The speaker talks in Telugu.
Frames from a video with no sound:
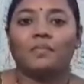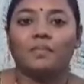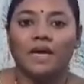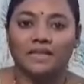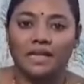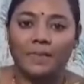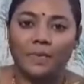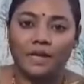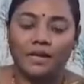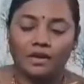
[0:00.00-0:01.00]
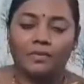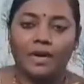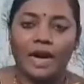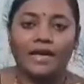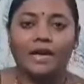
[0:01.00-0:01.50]
భర్త పిల్ల
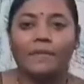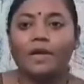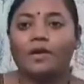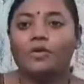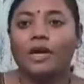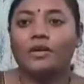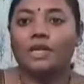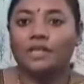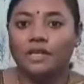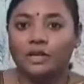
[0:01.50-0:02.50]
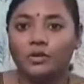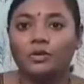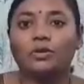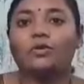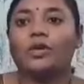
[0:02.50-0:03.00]
భార్య పిల్లలు ఉన్నారు ఎదిగిన
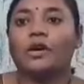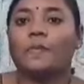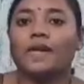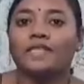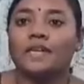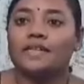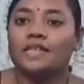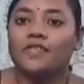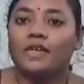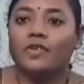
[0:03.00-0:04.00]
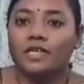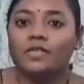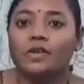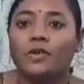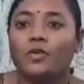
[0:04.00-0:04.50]
కూతుర్లు ఉన్నారు పెళ్లి చేసిన
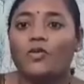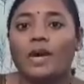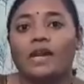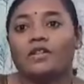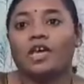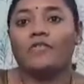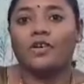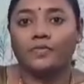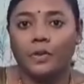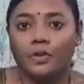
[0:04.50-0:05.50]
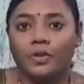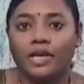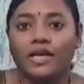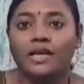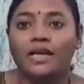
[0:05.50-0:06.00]
వయసులో ఇంకో మహిళతో ఎఫ్ఐఆర్
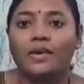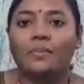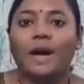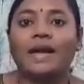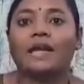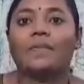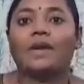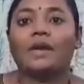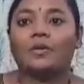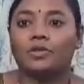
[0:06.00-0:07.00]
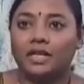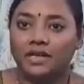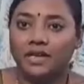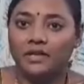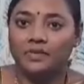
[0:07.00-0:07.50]
పెట్టుకొని భార్య పిల్లలను
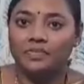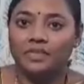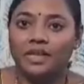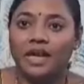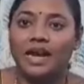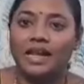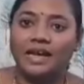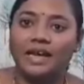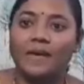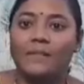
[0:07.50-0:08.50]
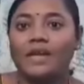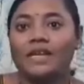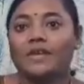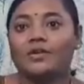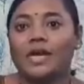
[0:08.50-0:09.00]
వద్దంటున్నాడు అలాగే
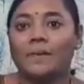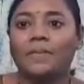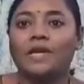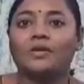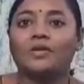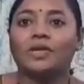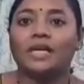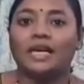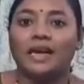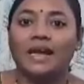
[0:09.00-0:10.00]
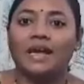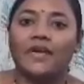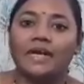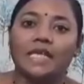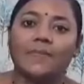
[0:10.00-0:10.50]
ఎమ్మెల్యేలు ఎంపీలు ఇలాగ
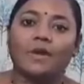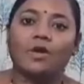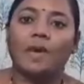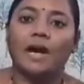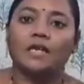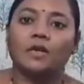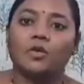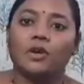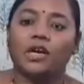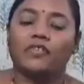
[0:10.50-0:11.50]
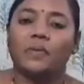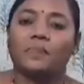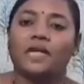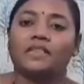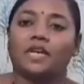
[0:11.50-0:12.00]
వైసీపీలో పార్టీలో ఉన్నటువంటి
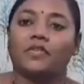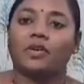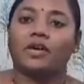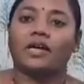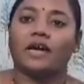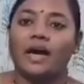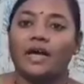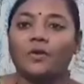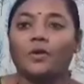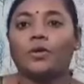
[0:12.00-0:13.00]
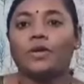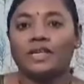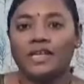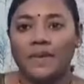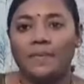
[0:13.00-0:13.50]
ప్రతి ఒక్క నాయకుడు
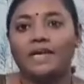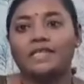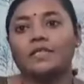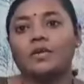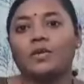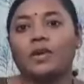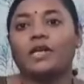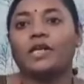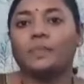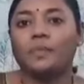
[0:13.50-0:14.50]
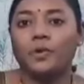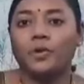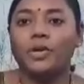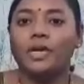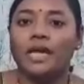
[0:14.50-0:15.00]
ఇదే పరిస్థితిలో ఉన్నాడు
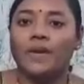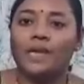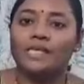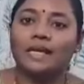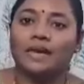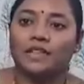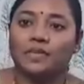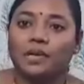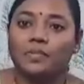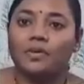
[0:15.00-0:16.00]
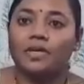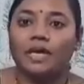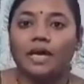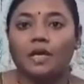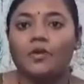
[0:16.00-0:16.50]
ఇప్పుడు ఎమ్మెల్సీ అనంతబాబు
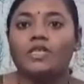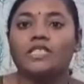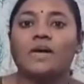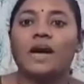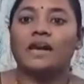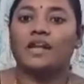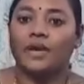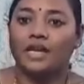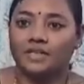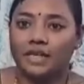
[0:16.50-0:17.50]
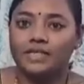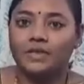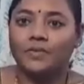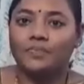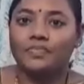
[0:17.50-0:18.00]
ఈయన కోసం ఆల్రెడీ మనకు
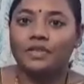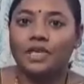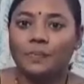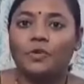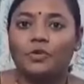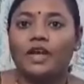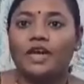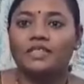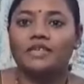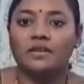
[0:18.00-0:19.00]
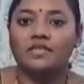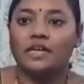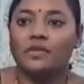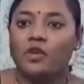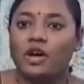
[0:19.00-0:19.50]
తెలుసు ఇప్పుడు నువ్వేం చేస్తావు
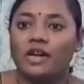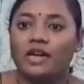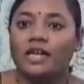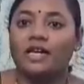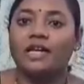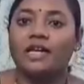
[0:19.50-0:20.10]
జగన్మోహన్ రెడ్డి